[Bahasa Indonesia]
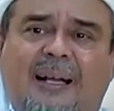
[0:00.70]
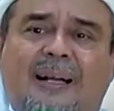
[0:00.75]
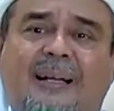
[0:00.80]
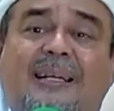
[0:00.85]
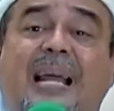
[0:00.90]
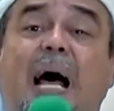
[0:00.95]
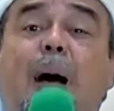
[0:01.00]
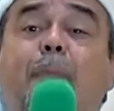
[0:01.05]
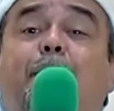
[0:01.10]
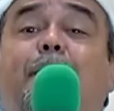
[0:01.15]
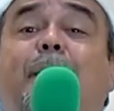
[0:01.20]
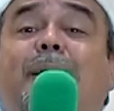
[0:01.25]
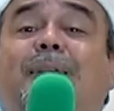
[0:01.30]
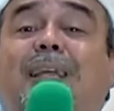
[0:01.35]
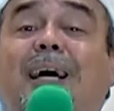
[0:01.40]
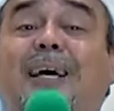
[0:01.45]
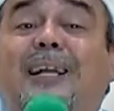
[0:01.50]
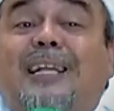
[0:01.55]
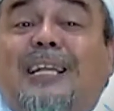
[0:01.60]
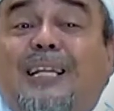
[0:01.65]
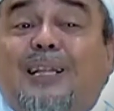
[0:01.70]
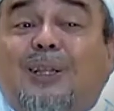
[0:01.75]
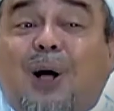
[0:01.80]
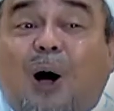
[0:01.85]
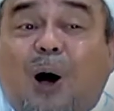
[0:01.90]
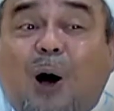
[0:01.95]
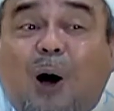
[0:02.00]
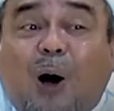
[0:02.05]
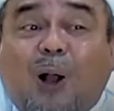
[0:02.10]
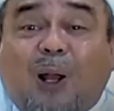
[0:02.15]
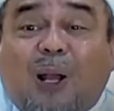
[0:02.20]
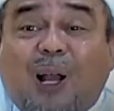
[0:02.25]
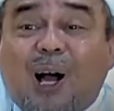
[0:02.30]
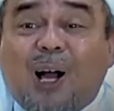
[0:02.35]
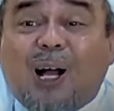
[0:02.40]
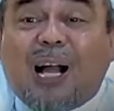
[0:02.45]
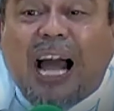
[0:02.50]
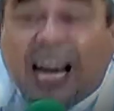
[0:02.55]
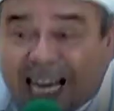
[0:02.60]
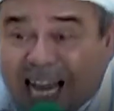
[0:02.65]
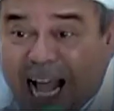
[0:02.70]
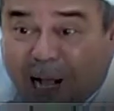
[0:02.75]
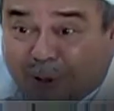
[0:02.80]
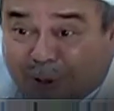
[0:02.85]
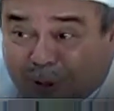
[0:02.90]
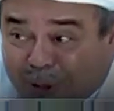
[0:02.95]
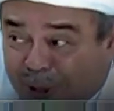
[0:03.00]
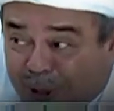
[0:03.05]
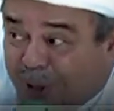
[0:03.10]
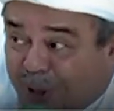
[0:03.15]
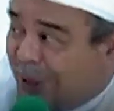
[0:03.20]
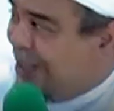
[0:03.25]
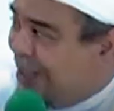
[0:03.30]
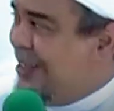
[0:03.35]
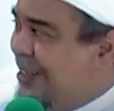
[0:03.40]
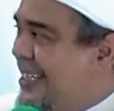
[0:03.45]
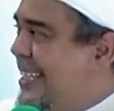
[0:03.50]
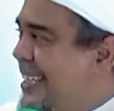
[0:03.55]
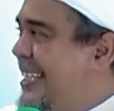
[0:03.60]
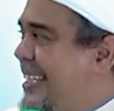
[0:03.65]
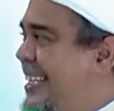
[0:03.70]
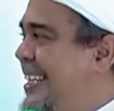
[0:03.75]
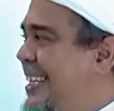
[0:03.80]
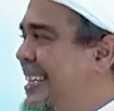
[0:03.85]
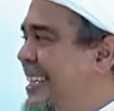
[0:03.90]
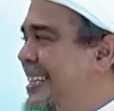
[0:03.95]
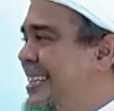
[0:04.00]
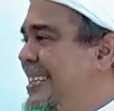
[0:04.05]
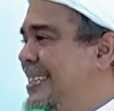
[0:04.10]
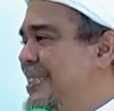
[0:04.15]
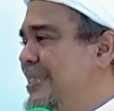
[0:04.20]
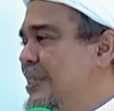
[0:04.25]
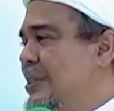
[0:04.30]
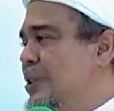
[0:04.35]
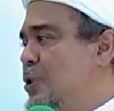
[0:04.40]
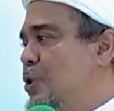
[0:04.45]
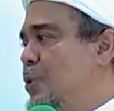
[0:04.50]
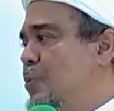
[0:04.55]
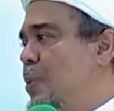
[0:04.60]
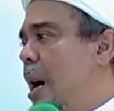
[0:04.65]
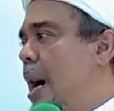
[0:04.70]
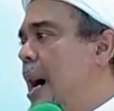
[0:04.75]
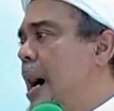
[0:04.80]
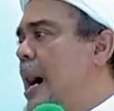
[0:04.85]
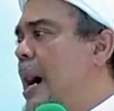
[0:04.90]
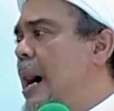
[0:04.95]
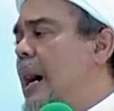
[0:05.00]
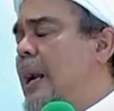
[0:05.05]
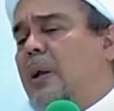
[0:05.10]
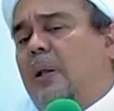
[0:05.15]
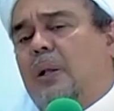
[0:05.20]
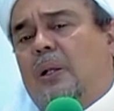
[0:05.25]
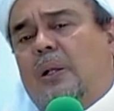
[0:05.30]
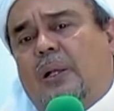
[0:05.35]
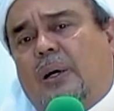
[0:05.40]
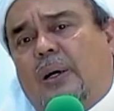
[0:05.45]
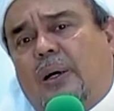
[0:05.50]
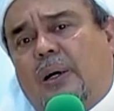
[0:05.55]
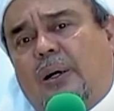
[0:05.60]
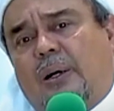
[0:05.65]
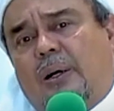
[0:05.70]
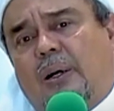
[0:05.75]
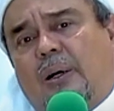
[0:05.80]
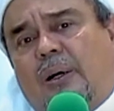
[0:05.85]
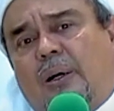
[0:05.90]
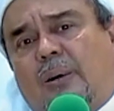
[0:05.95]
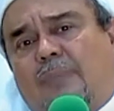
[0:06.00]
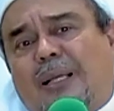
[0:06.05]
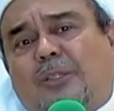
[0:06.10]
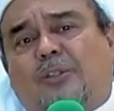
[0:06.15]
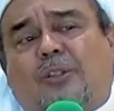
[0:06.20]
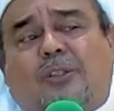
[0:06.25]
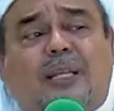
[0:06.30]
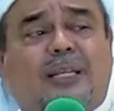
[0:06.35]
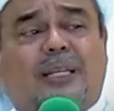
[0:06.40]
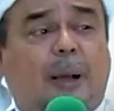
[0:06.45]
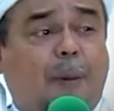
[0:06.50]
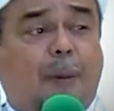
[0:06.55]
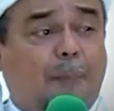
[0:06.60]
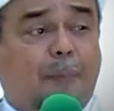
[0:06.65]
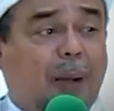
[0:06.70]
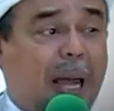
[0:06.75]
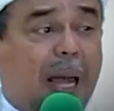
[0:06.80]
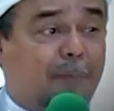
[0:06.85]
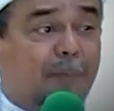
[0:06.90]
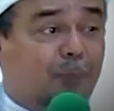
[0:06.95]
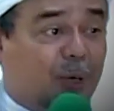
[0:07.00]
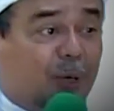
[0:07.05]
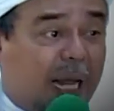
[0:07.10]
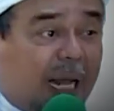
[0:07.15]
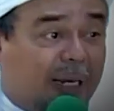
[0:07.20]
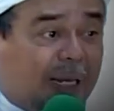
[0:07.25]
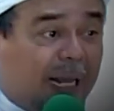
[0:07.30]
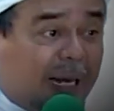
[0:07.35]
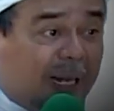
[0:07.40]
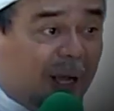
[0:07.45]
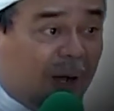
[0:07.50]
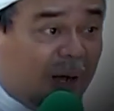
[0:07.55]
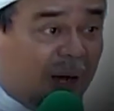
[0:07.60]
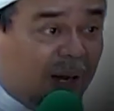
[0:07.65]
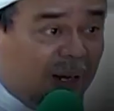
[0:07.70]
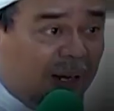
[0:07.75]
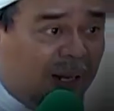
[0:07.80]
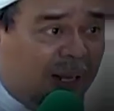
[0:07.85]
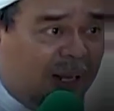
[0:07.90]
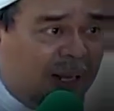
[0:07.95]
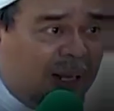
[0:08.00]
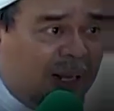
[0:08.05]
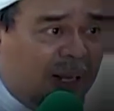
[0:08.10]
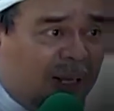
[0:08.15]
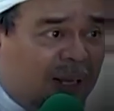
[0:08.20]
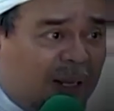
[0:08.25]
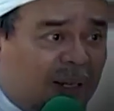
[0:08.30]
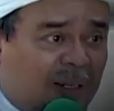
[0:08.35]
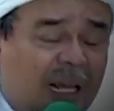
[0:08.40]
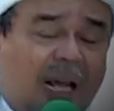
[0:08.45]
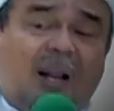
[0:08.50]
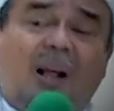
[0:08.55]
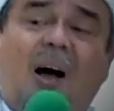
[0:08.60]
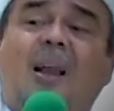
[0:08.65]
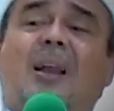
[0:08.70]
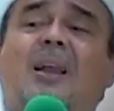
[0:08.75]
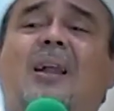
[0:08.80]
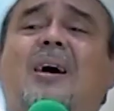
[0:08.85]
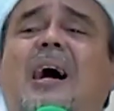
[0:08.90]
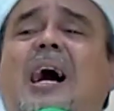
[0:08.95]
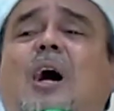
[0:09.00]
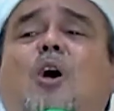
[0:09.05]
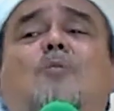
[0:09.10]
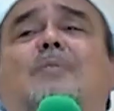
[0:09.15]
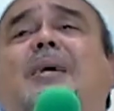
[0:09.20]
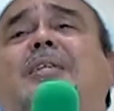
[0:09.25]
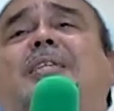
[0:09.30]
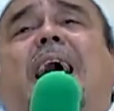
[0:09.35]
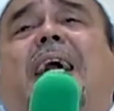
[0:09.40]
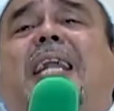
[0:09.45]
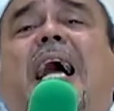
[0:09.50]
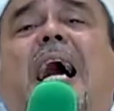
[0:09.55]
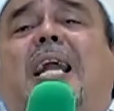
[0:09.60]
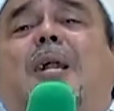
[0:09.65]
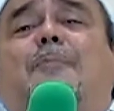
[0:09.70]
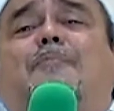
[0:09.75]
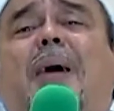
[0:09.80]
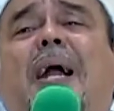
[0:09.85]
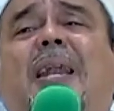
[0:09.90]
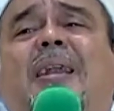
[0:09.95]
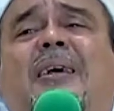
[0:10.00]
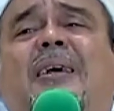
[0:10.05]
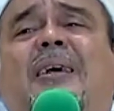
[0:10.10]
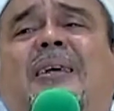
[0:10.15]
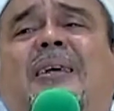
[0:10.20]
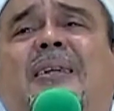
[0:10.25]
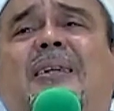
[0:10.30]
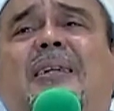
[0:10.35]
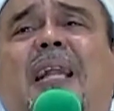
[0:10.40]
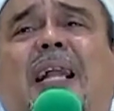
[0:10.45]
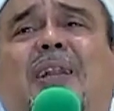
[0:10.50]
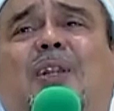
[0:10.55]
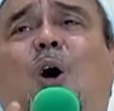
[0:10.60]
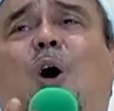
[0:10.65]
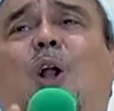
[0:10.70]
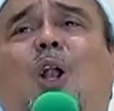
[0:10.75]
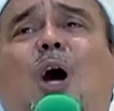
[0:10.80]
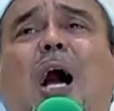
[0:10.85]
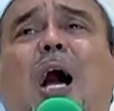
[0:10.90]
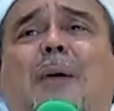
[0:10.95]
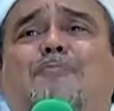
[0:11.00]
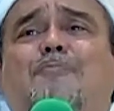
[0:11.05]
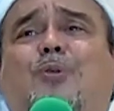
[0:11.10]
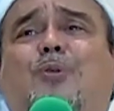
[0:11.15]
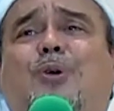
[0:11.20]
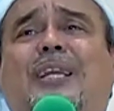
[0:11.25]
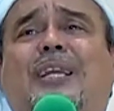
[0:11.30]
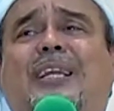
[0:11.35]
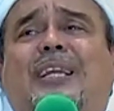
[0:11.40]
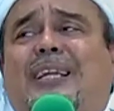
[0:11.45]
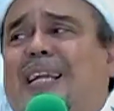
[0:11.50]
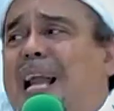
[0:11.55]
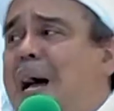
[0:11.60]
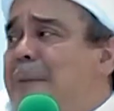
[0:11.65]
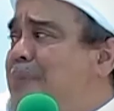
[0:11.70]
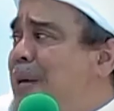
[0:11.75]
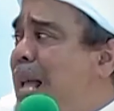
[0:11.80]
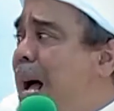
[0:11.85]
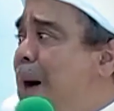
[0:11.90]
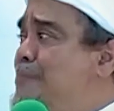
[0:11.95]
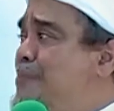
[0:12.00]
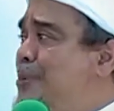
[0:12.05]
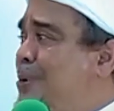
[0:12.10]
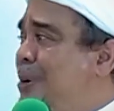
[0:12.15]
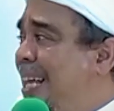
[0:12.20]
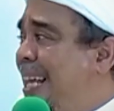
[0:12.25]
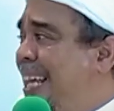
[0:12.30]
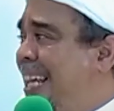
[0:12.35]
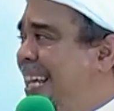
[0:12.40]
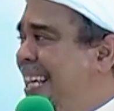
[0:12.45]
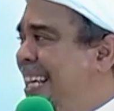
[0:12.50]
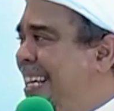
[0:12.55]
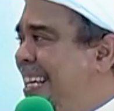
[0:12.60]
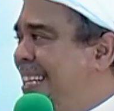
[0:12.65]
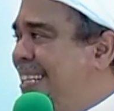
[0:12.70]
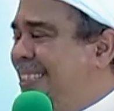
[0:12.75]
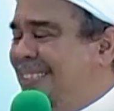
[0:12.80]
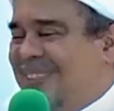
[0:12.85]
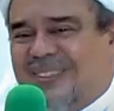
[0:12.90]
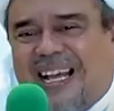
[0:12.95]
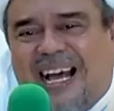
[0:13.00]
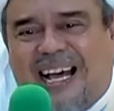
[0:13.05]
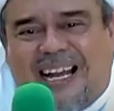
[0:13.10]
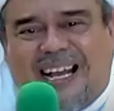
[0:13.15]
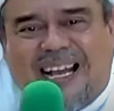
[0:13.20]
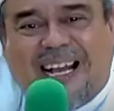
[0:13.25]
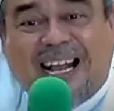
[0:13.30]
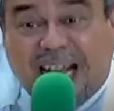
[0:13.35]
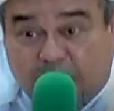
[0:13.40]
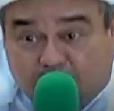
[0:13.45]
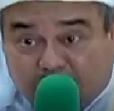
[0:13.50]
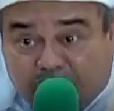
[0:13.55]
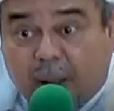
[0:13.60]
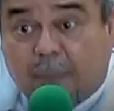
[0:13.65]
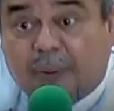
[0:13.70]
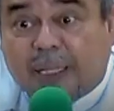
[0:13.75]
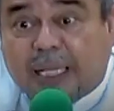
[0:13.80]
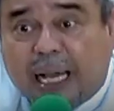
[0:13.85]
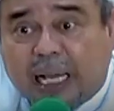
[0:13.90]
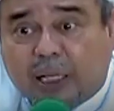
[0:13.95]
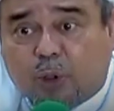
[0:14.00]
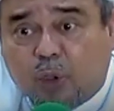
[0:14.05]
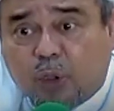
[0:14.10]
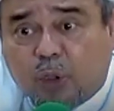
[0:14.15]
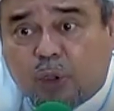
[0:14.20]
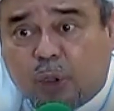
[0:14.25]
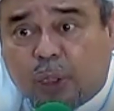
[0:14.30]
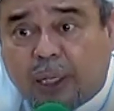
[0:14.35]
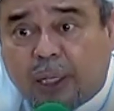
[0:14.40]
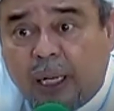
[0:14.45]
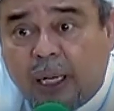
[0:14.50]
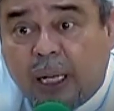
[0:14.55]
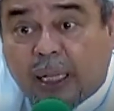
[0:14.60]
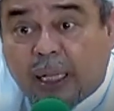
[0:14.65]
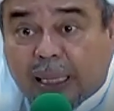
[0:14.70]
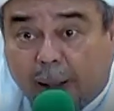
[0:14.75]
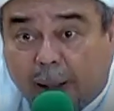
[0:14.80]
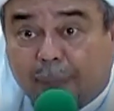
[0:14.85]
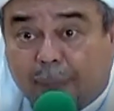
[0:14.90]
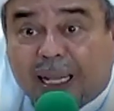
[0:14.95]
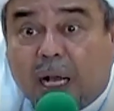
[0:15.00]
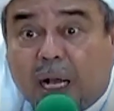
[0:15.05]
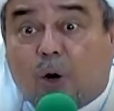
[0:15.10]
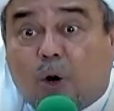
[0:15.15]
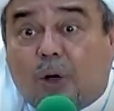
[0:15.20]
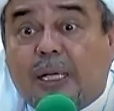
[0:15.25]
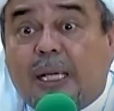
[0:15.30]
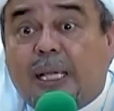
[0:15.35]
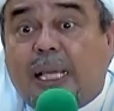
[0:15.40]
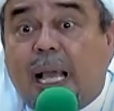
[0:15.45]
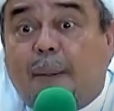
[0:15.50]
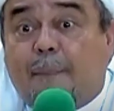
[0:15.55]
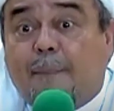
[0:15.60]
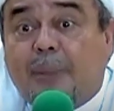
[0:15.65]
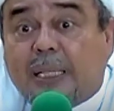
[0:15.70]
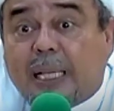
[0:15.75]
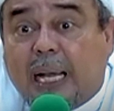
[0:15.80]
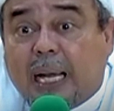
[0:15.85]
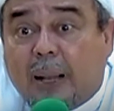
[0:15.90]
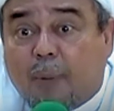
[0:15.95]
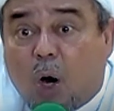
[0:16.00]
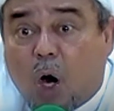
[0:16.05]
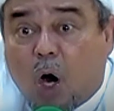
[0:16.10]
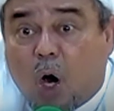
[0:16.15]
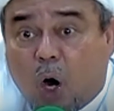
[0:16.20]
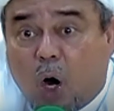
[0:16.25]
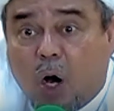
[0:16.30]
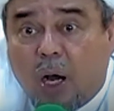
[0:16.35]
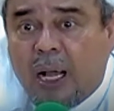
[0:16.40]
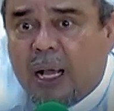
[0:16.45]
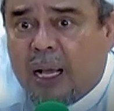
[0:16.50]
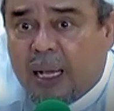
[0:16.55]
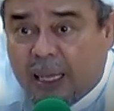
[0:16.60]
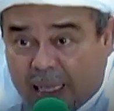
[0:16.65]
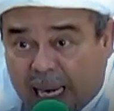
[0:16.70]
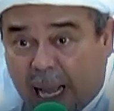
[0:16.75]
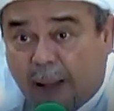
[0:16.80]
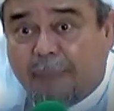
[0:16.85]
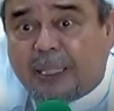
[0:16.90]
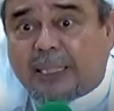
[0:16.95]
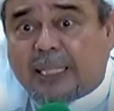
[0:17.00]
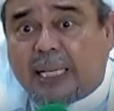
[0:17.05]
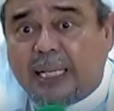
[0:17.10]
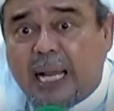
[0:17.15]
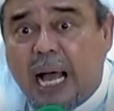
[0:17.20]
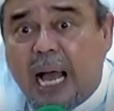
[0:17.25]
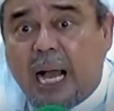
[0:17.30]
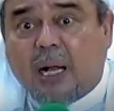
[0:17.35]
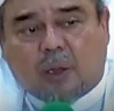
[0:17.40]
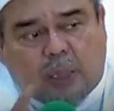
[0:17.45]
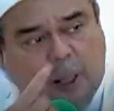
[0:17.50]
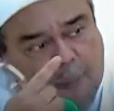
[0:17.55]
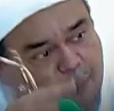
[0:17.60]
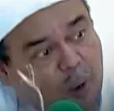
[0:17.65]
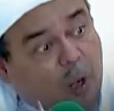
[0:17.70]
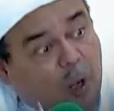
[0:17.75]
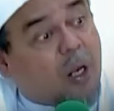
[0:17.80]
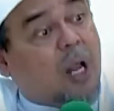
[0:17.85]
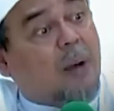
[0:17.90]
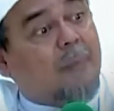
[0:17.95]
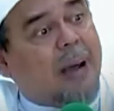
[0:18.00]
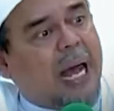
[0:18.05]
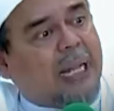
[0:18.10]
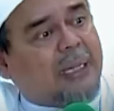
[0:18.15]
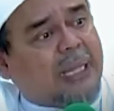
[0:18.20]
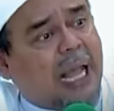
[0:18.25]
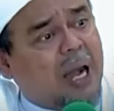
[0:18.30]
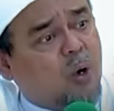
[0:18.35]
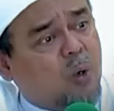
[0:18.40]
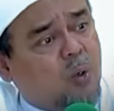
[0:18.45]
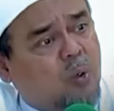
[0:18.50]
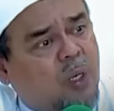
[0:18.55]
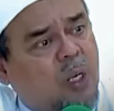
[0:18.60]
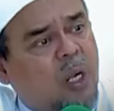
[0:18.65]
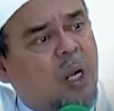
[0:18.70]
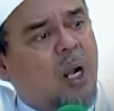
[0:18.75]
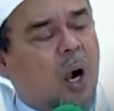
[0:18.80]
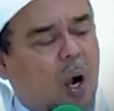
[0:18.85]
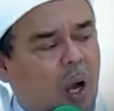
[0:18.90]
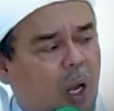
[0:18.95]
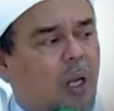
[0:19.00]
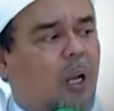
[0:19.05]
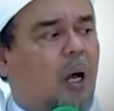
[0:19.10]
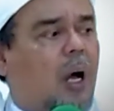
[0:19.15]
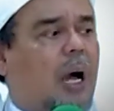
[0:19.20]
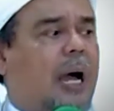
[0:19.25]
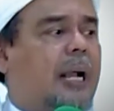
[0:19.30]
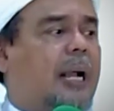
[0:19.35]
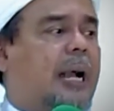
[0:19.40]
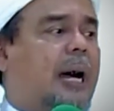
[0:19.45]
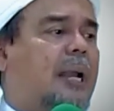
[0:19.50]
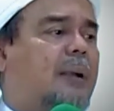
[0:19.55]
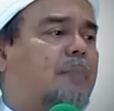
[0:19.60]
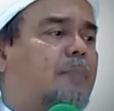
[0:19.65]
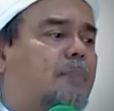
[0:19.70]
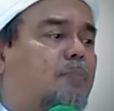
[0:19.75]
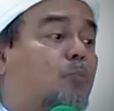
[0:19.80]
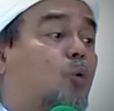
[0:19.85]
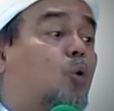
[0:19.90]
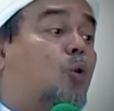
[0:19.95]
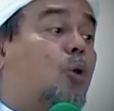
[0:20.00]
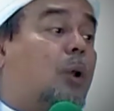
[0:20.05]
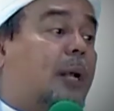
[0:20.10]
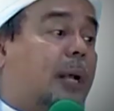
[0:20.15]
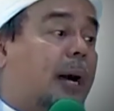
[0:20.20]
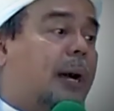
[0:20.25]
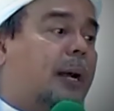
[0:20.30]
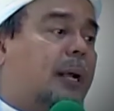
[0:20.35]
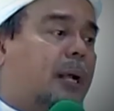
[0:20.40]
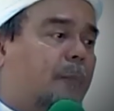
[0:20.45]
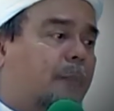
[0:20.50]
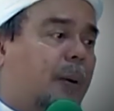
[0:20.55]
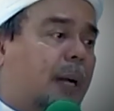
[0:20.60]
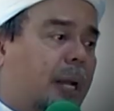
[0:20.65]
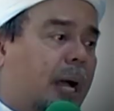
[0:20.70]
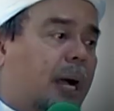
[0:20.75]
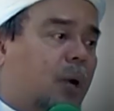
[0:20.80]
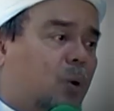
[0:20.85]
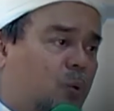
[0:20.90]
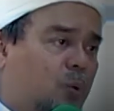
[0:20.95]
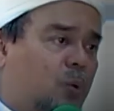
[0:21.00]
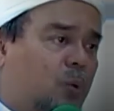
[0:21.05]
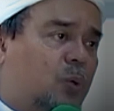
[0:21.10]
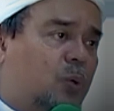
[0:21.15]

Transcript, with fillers: dapat ridho Allah karena aku jujur subhanallah maksudnya dapat pengampunan dari Allah dari Allah aku masih ada harapan nanti Allah ampuni Nabi ampuni saudara kalau dia bicara jujur tapi kalau dia bicara bohong Nabi senang tapi Allah maha tahu Allah akan murka kepadaku